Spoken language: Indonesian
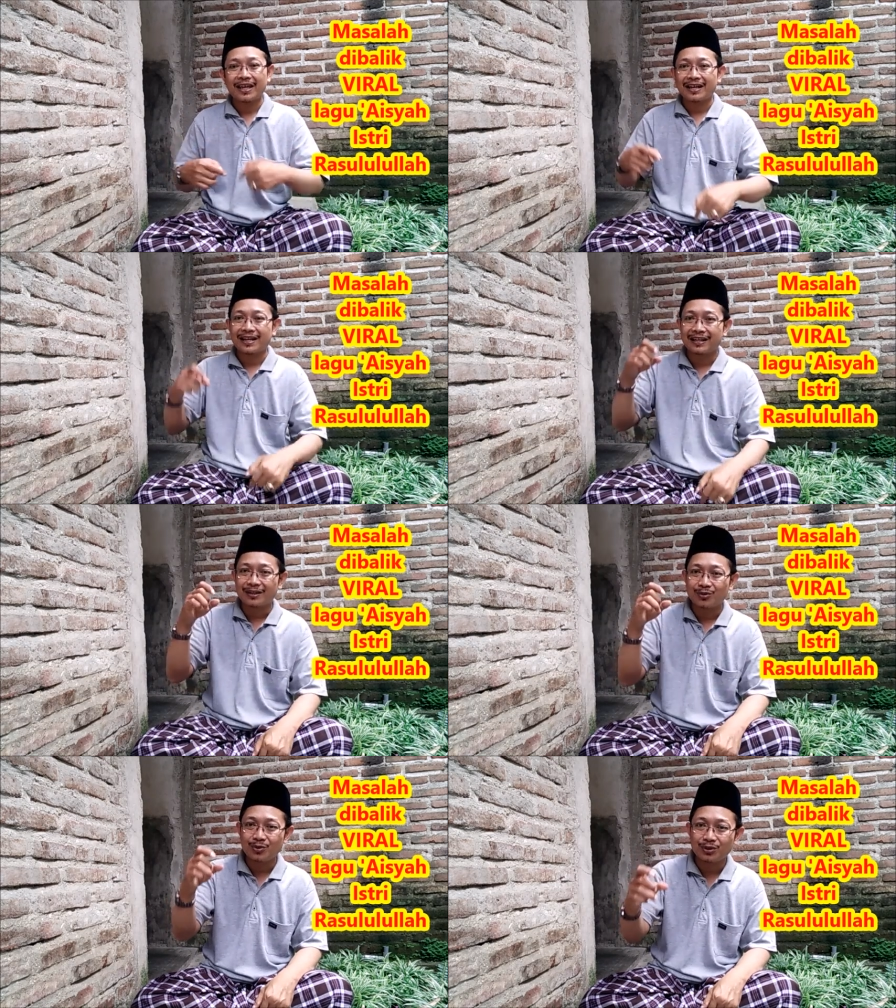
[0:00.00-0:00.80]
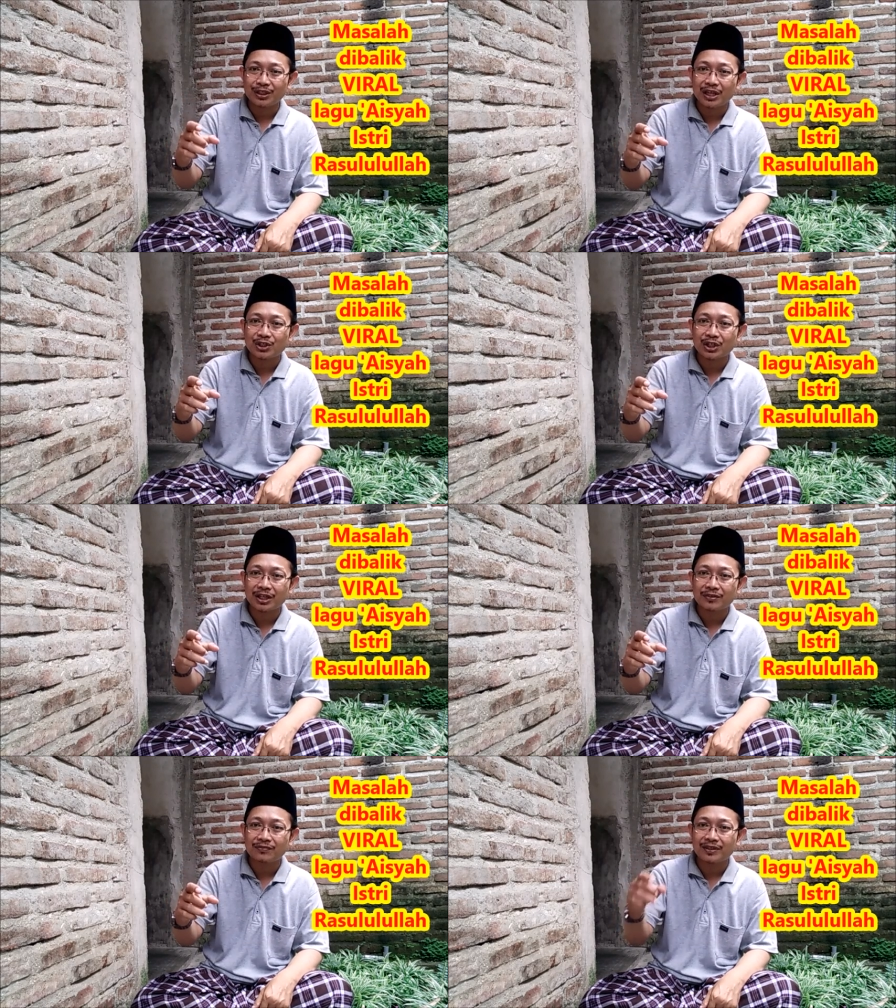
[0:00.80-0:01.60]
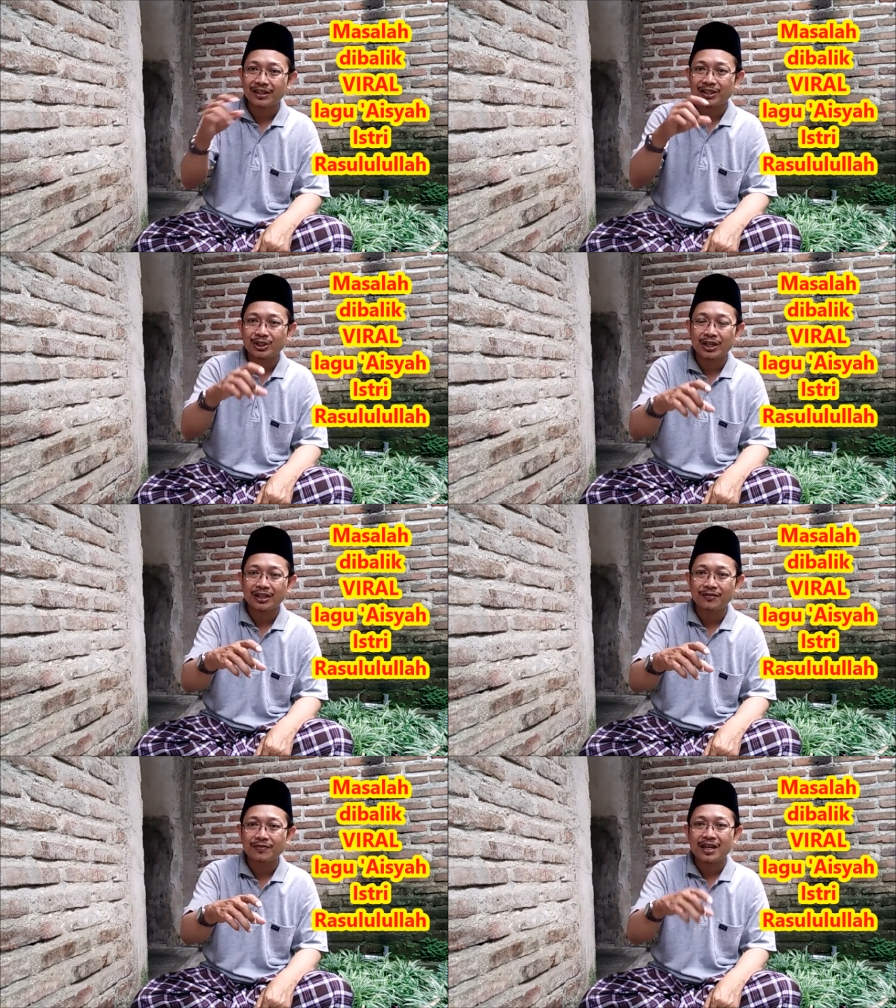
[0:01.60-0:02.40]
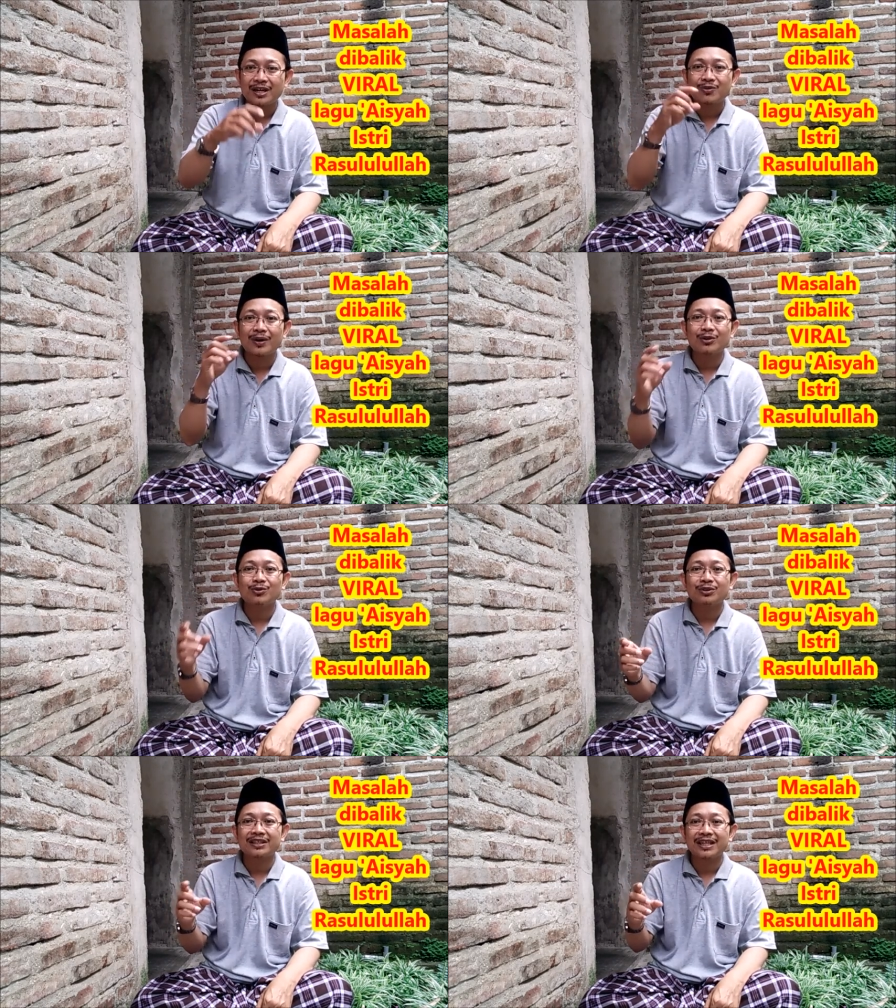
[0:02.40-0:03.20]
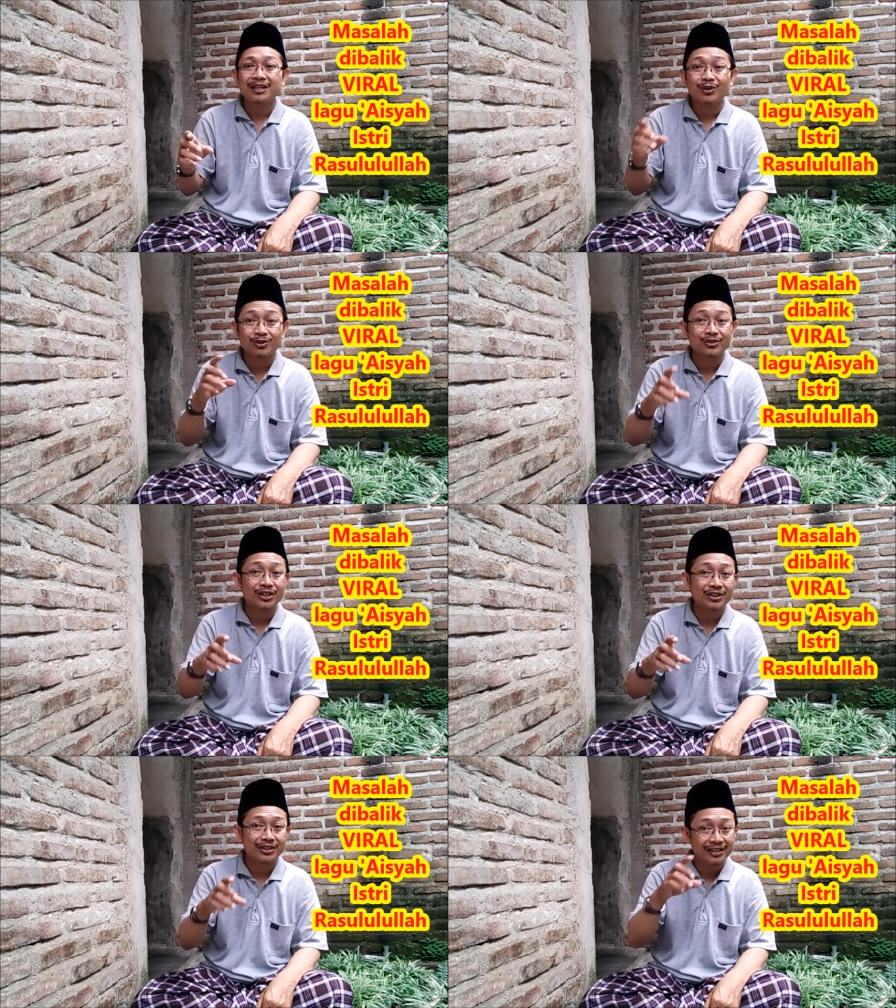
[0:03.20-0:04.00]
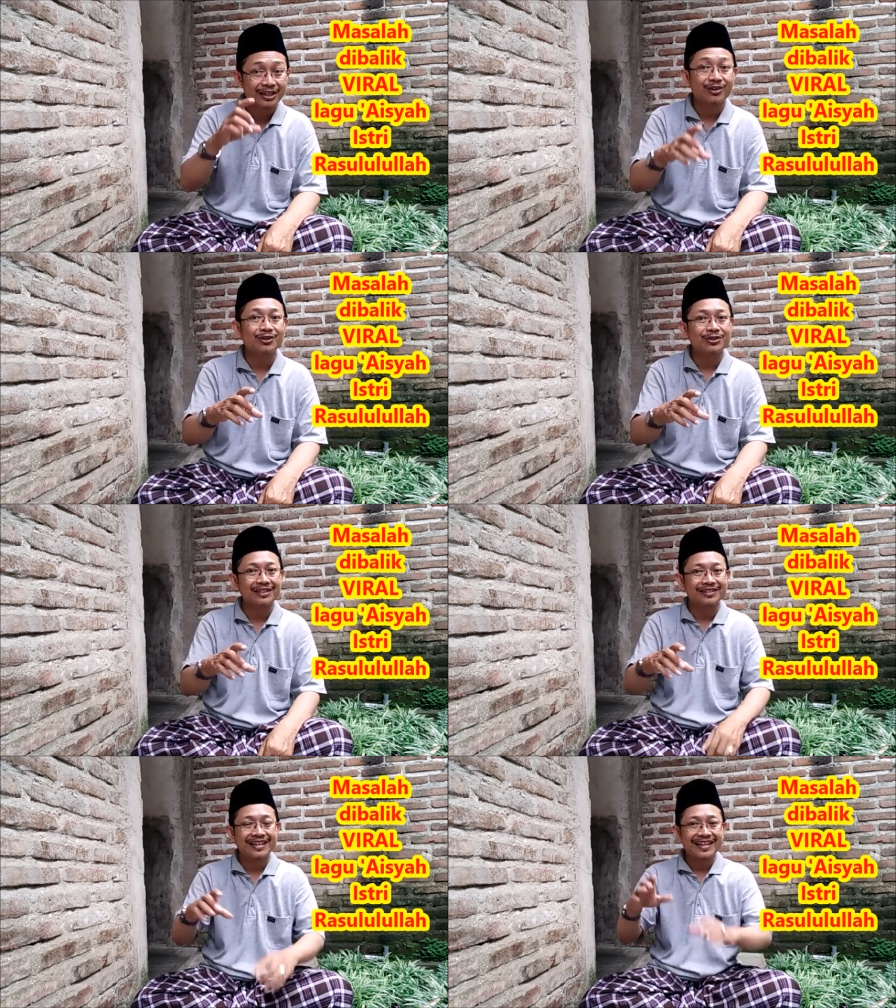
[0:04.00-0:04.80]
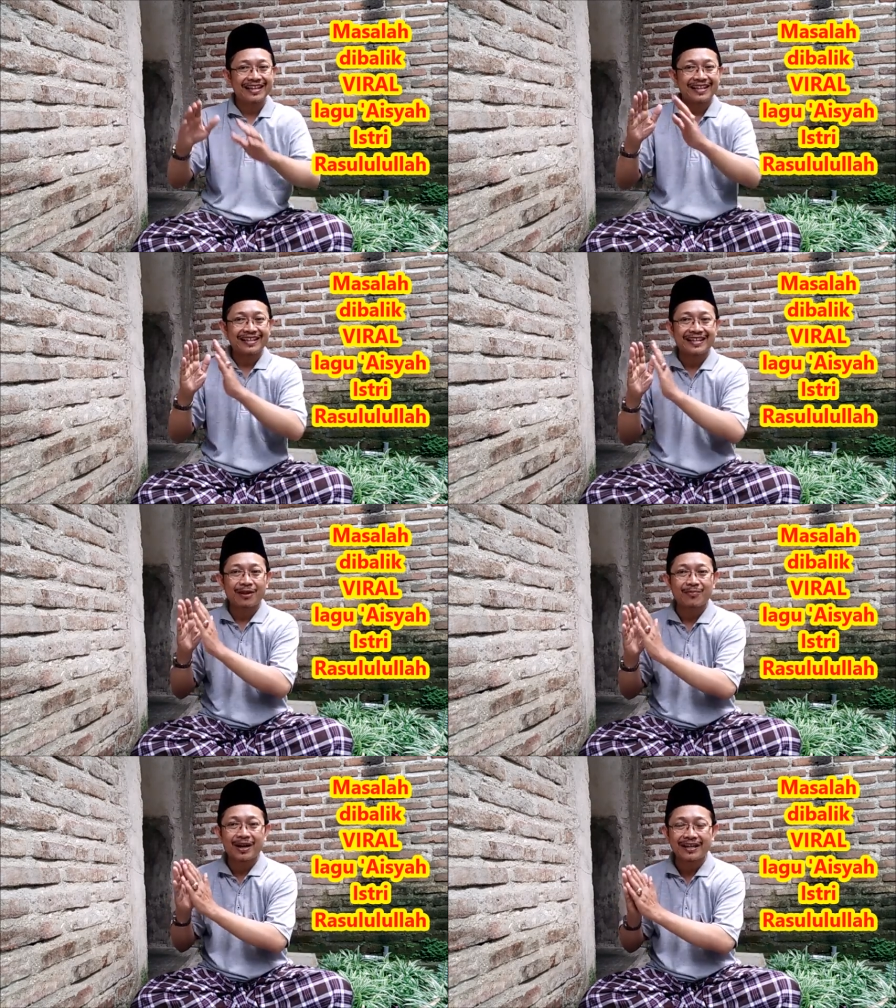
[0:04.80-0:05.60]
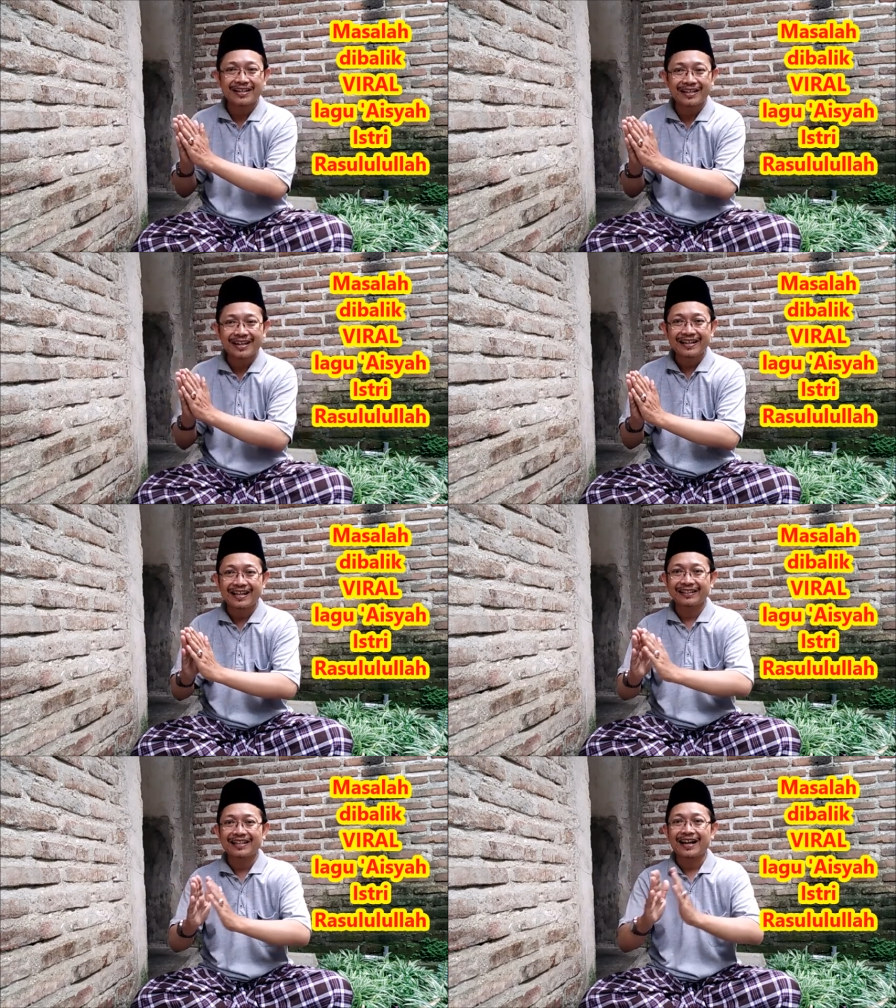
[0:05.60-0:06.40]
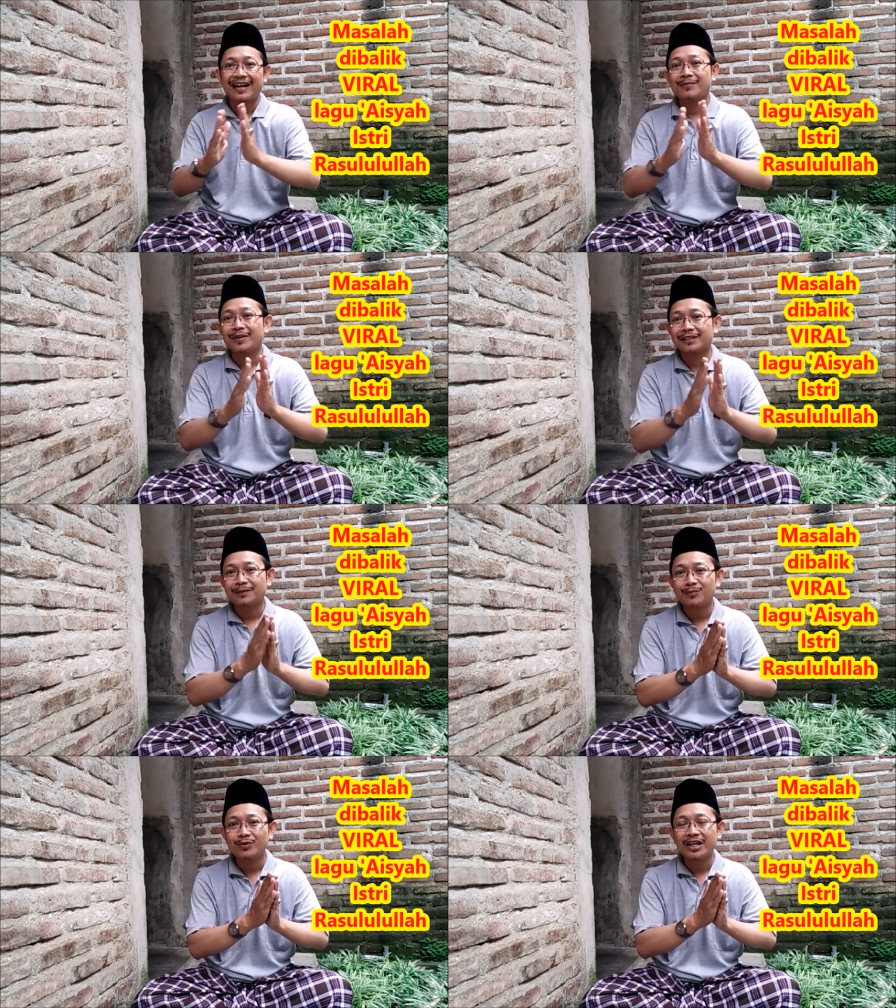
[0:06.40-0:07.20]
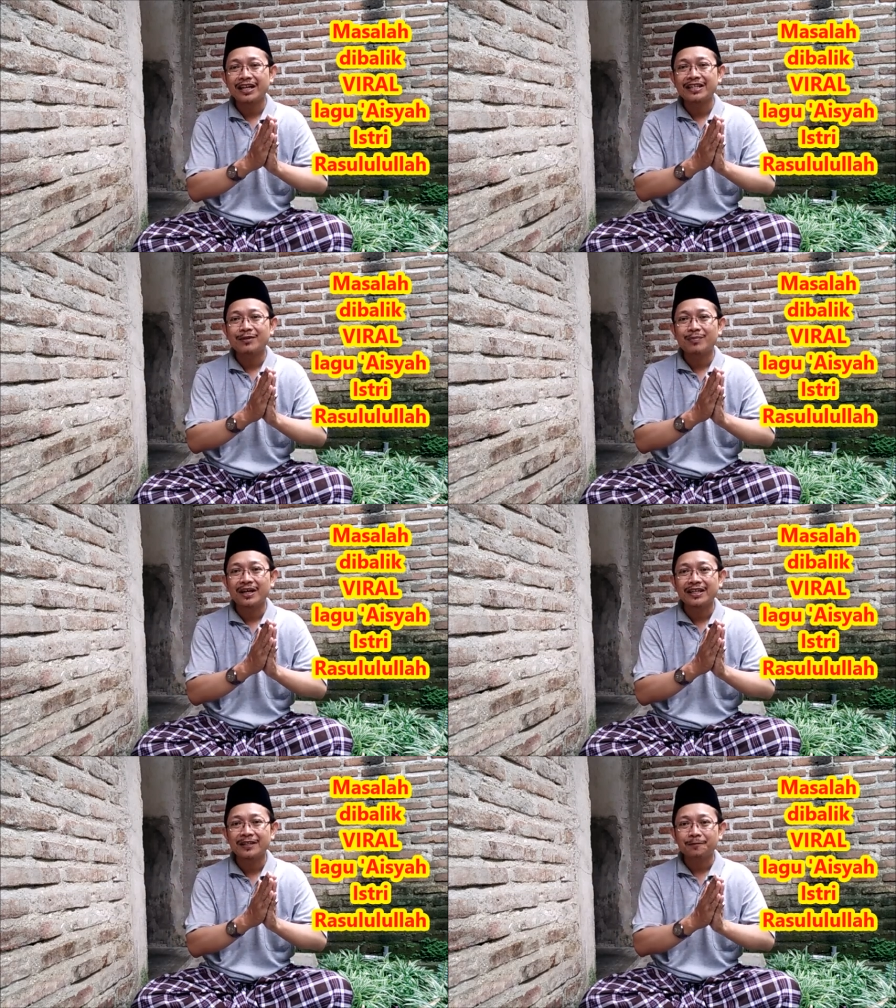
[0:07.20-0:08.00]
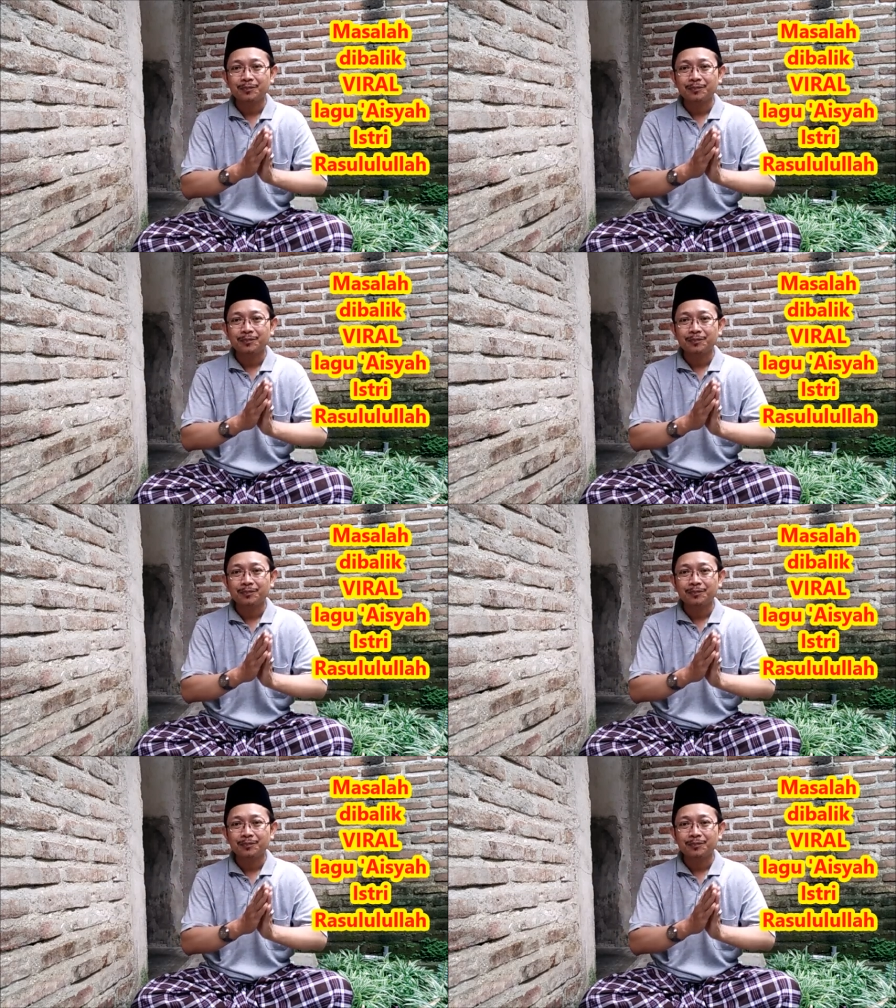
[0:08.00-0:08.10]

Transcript: Karena tias syarif di syarif, wa tial khosis, del khosis yang baik nanti akan bertemu dengan yang baik